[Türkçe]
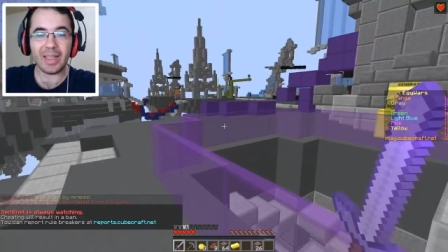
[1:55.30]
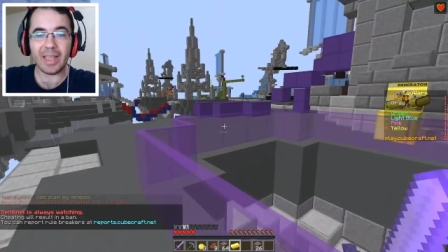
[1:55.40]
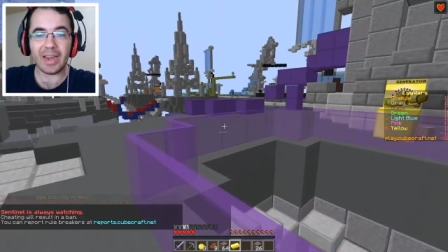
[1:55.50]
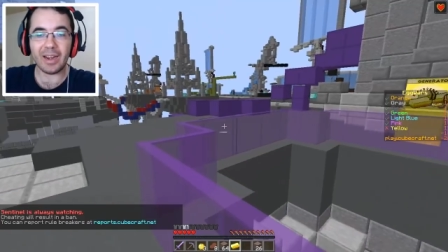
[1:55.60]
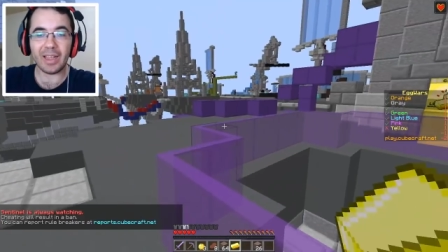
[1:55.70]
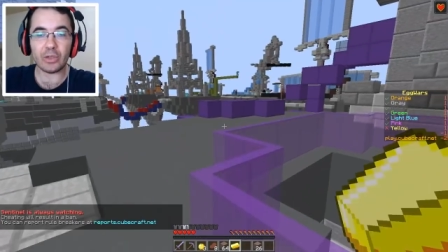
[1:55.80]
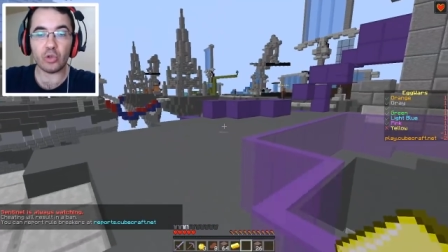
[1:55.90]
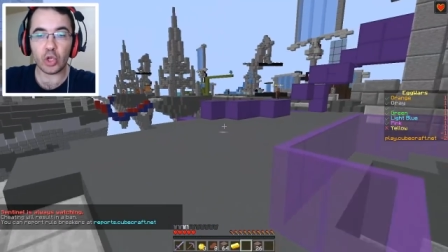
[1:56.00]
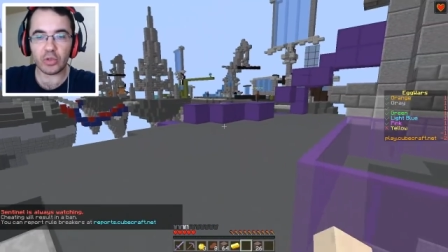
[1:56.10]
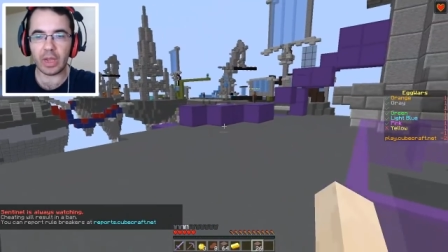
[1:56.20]
Erena'ya
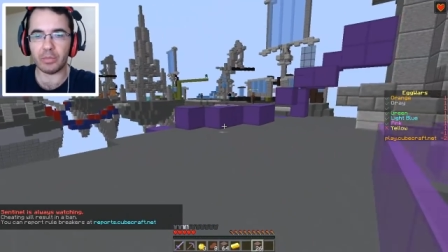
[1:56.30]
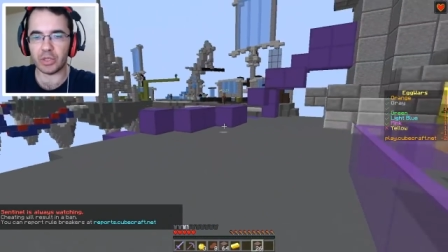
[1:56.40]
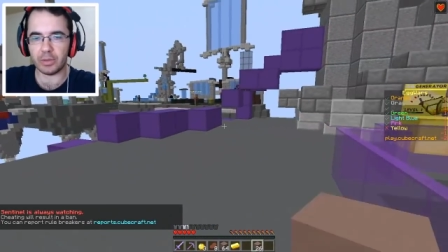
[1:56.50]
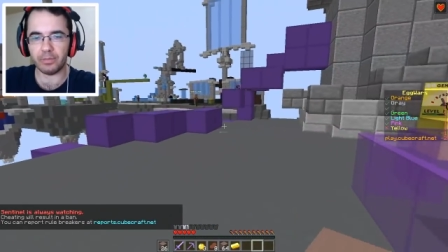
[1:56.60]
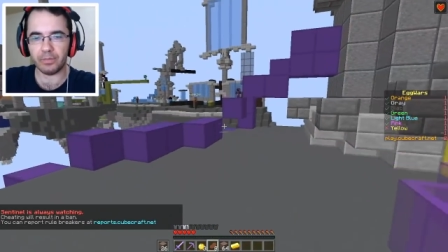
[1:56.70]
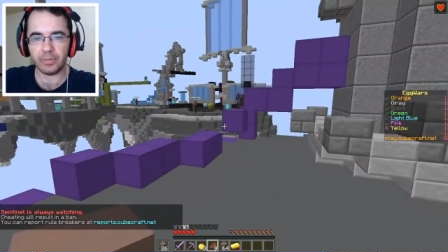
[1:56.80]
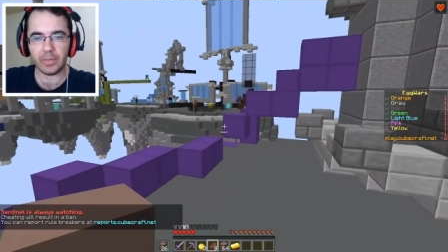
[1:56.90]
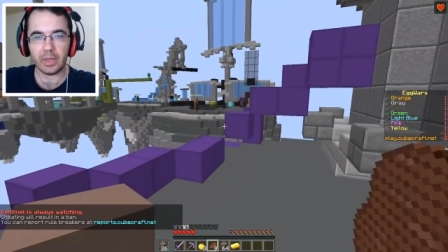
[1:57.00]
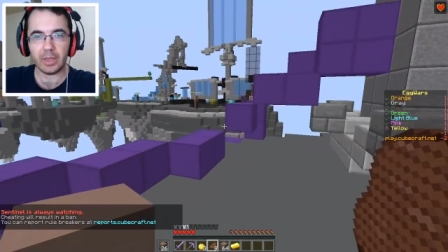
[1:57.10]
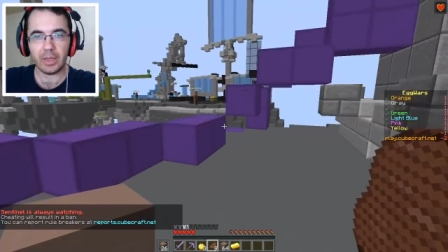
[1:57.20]
söz vermiştim.
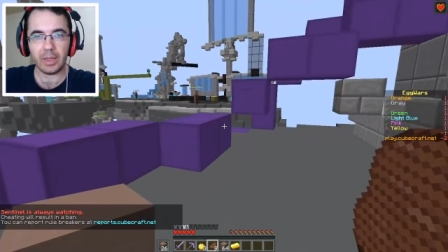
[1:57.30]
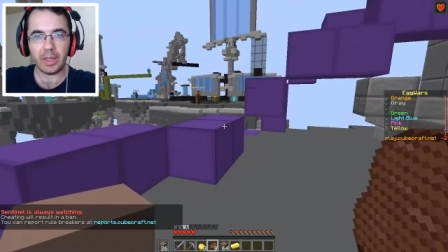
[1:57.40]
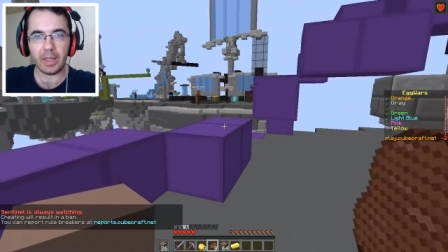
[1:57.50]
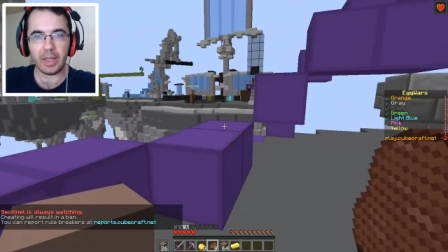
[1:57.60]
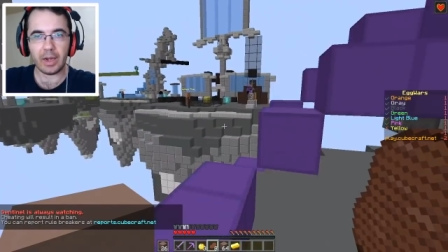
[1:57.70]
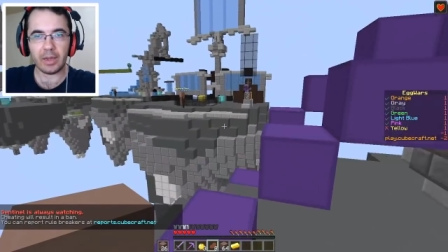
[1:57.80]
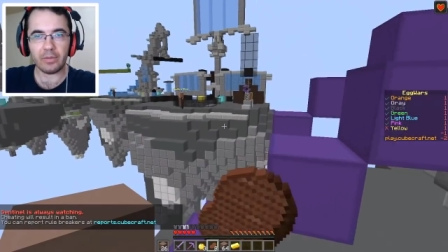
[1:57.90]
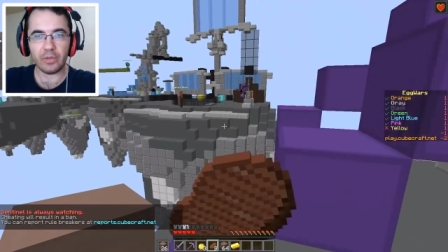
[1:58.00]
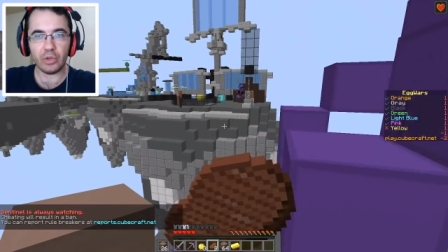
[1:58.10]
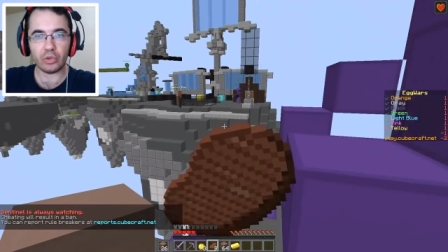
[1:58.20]

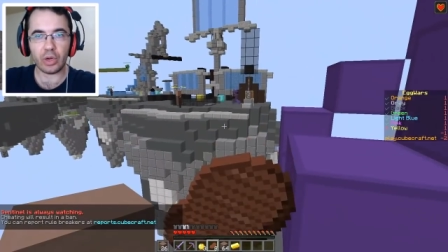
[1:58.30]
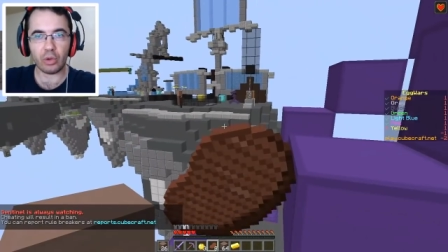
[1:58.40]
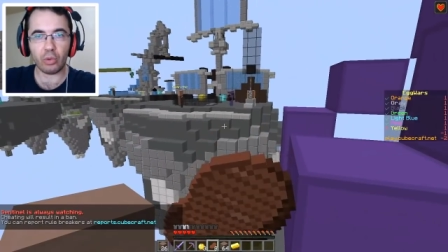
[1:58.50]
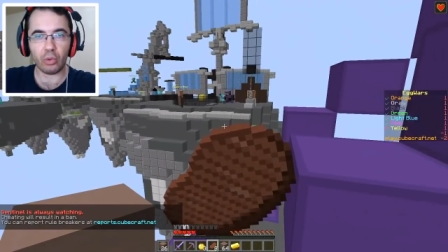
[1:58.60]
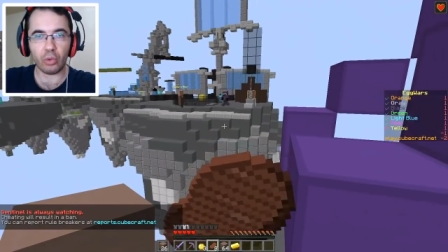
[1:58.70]
Erenay'ın videosuna konuk